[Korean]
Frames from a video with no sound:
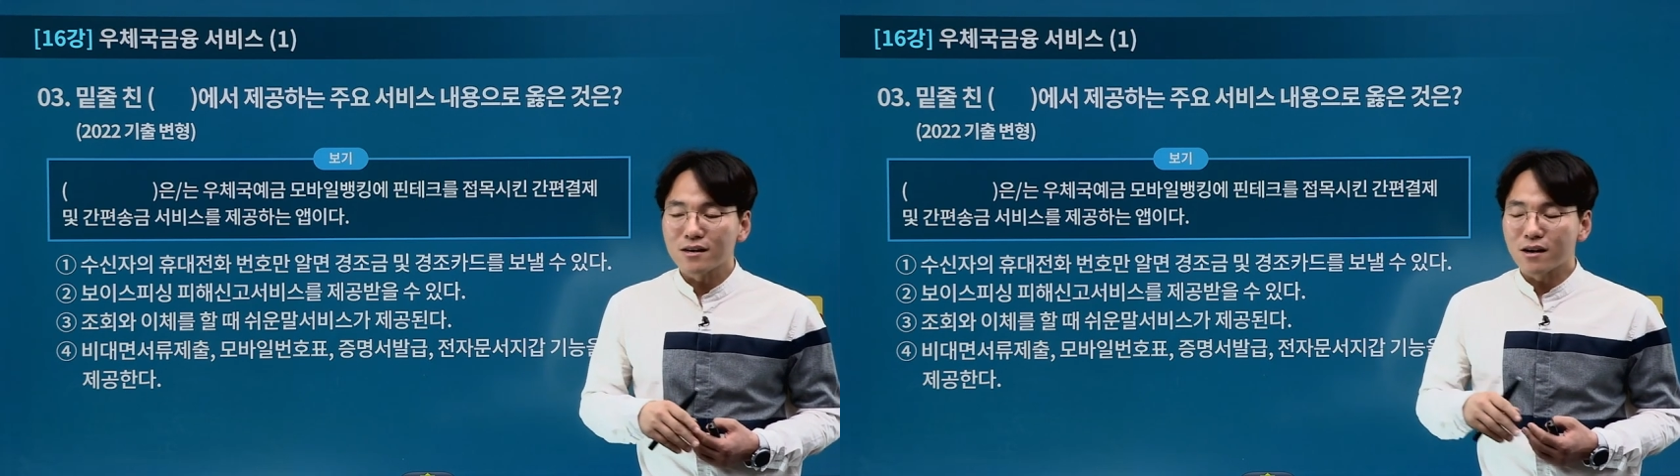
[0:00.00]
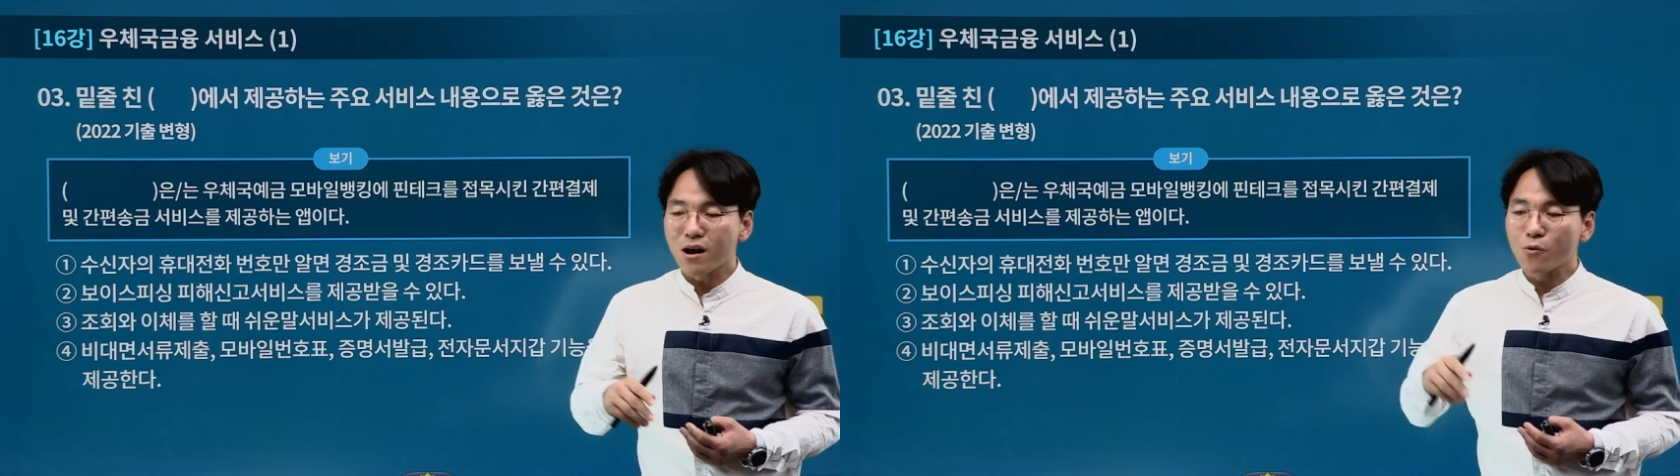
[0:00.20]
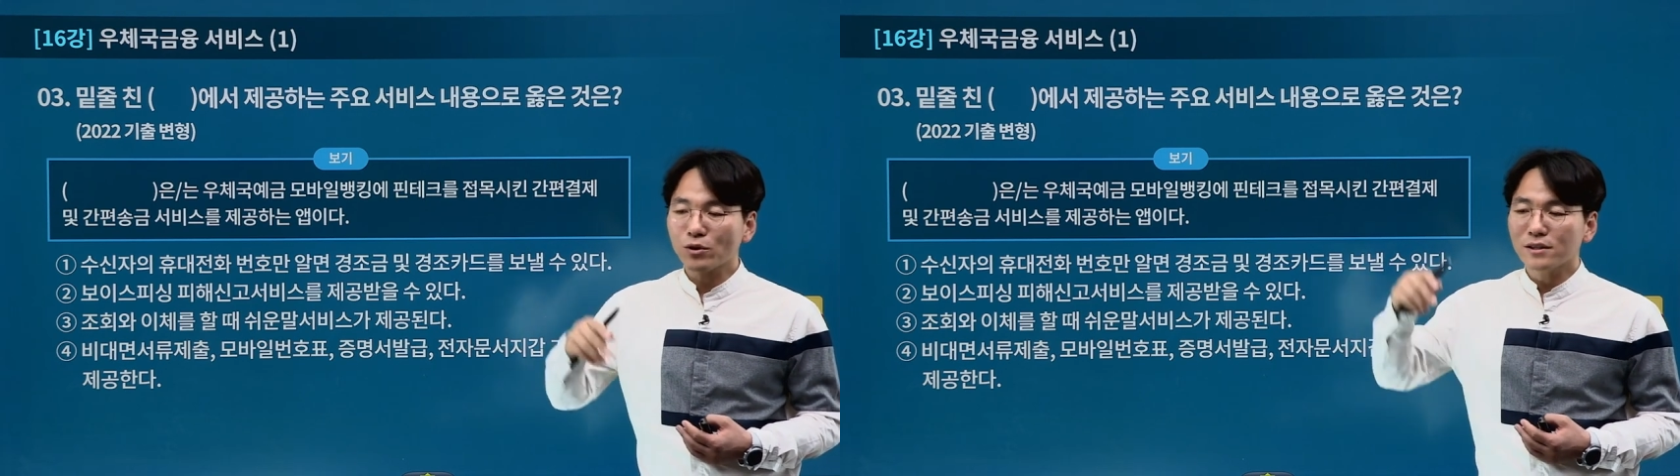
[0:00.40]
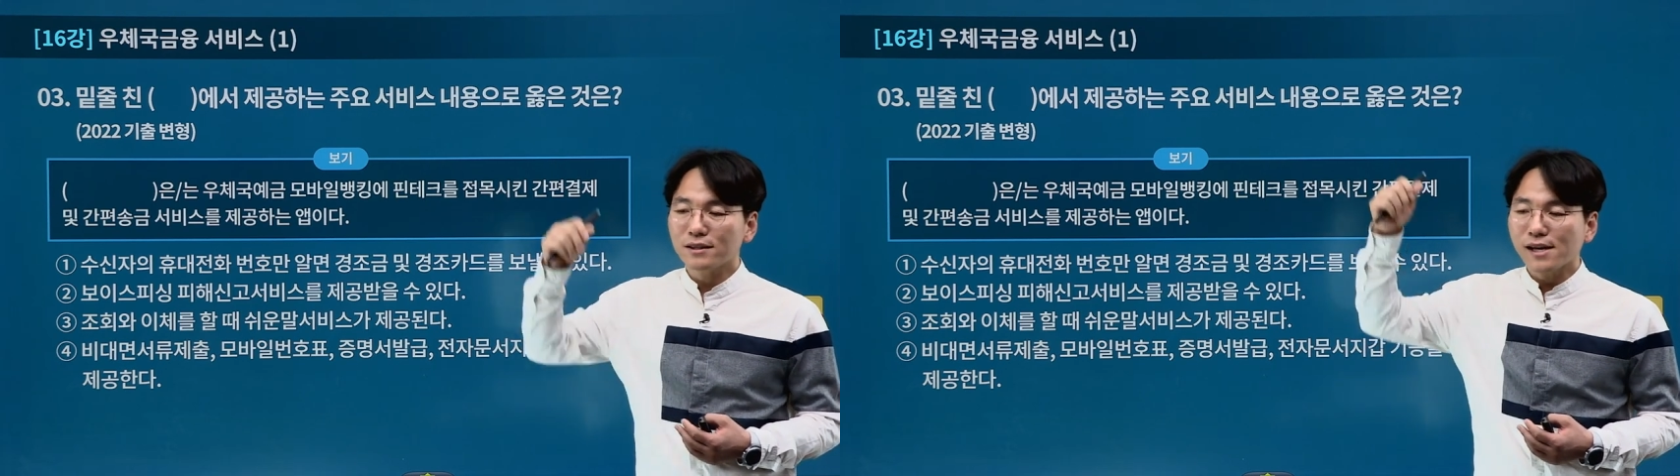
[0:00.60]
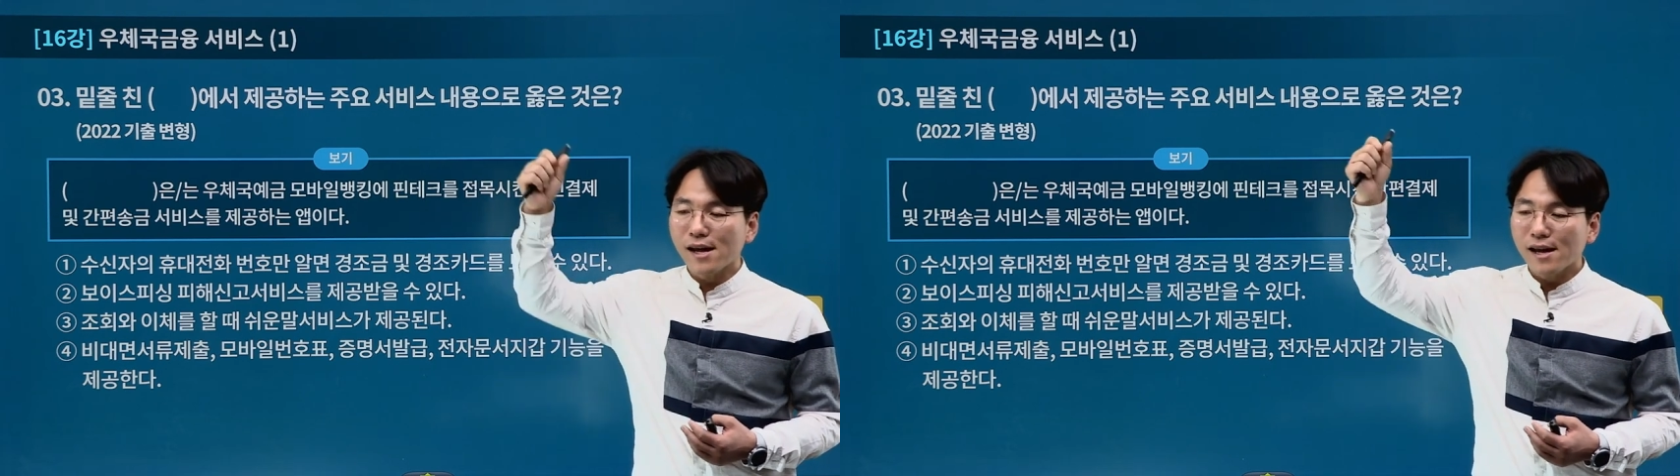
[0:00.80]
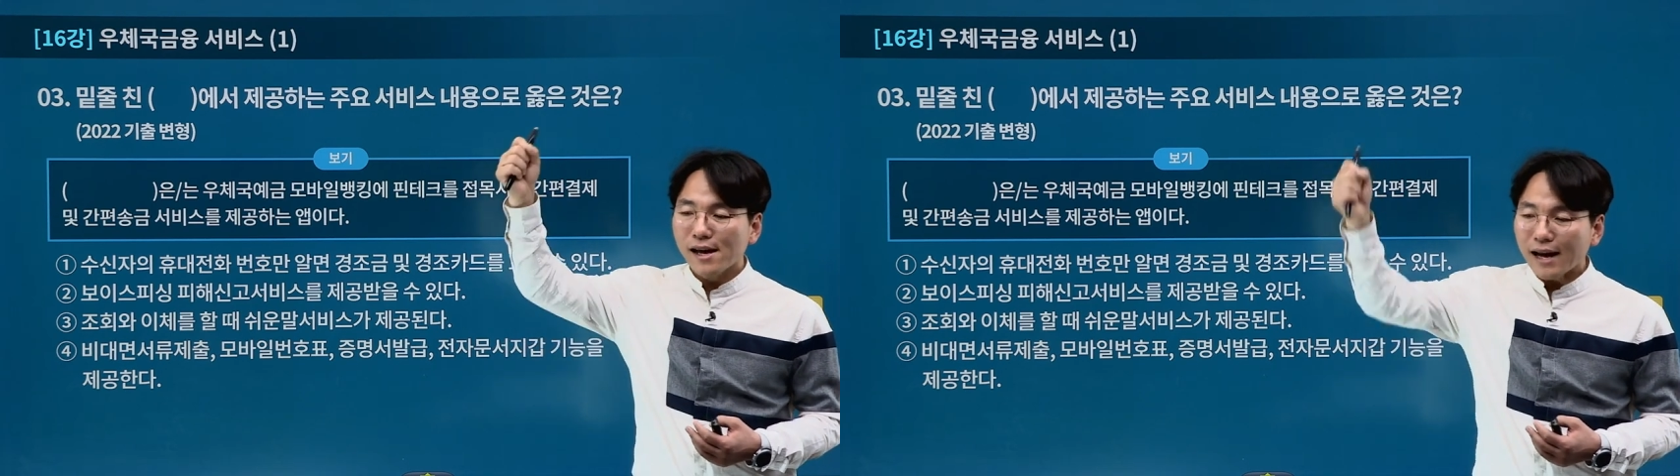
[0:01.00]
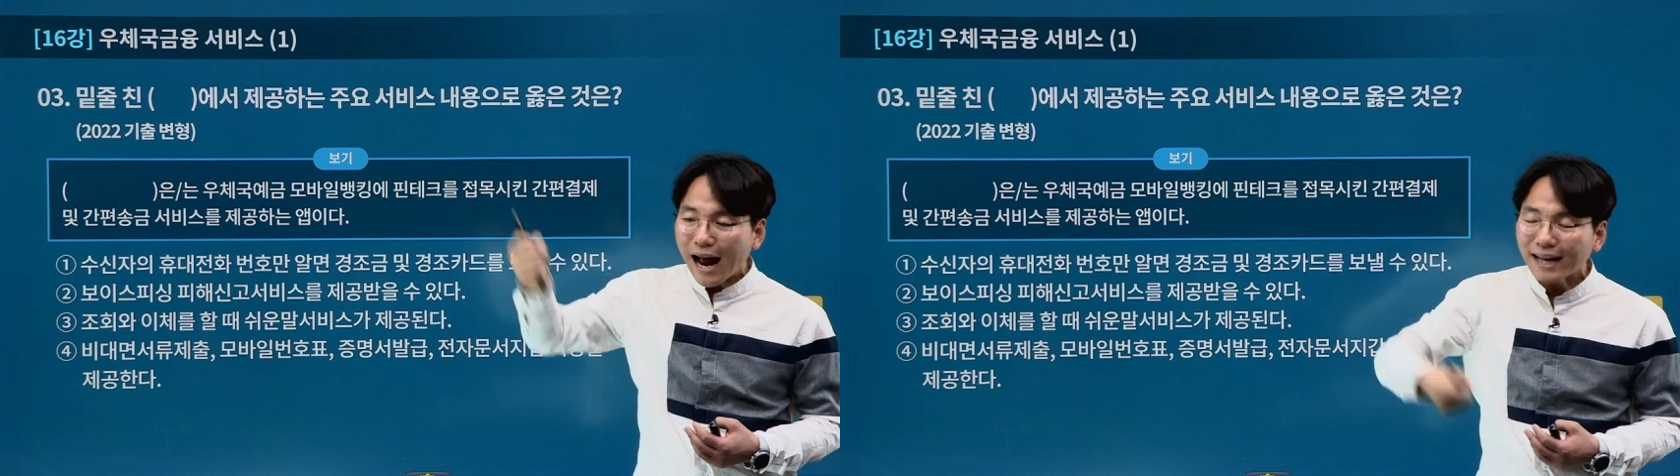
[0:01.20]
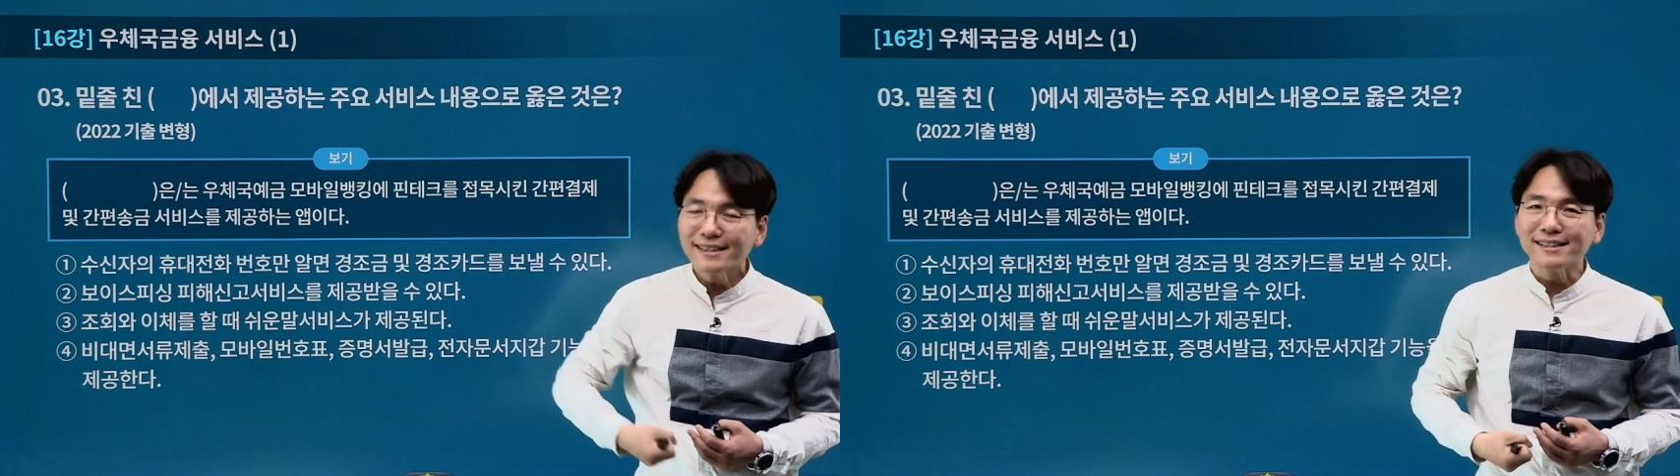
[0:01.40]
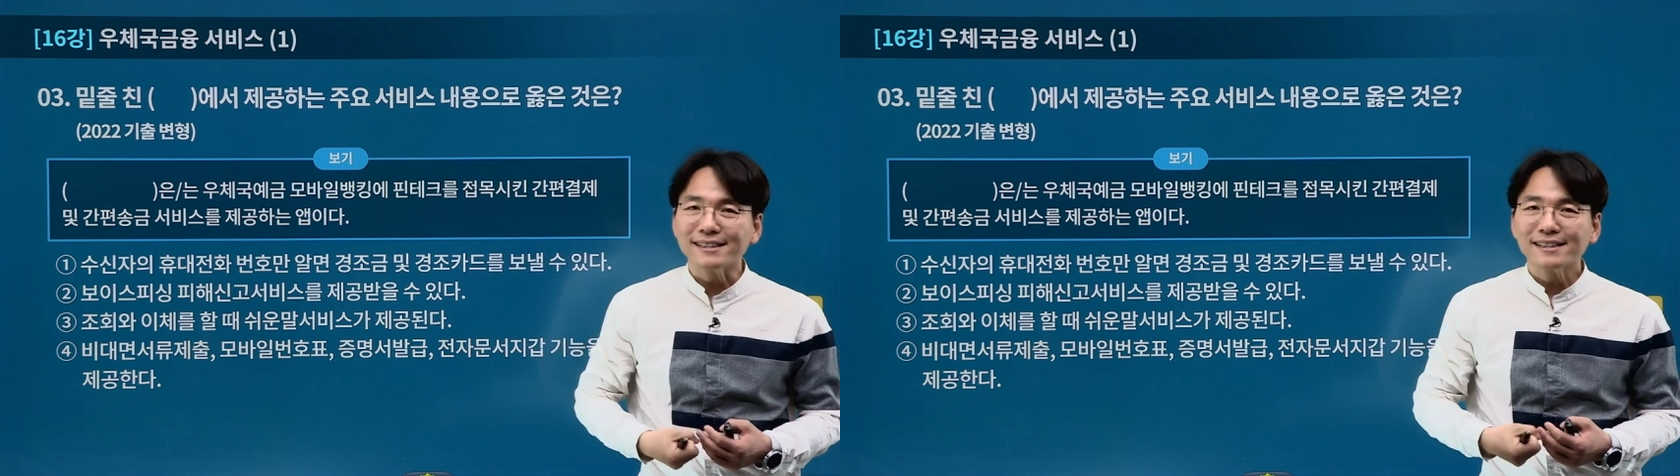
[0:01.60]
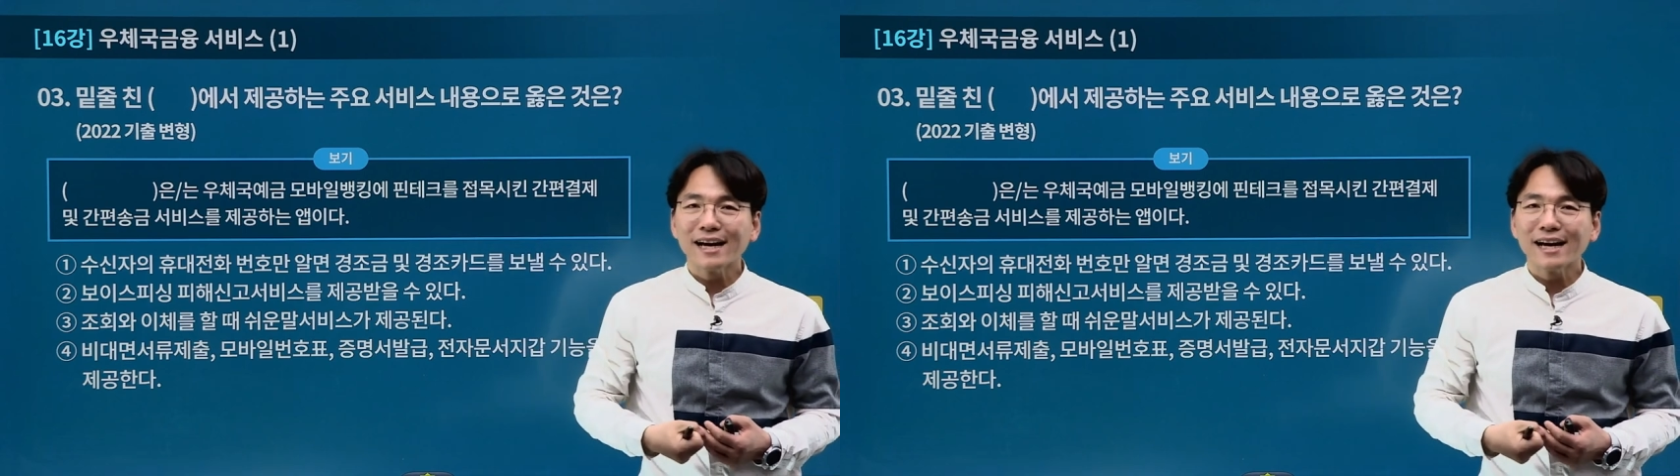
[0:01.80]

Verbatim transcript: 아, 우리는 이게 카드,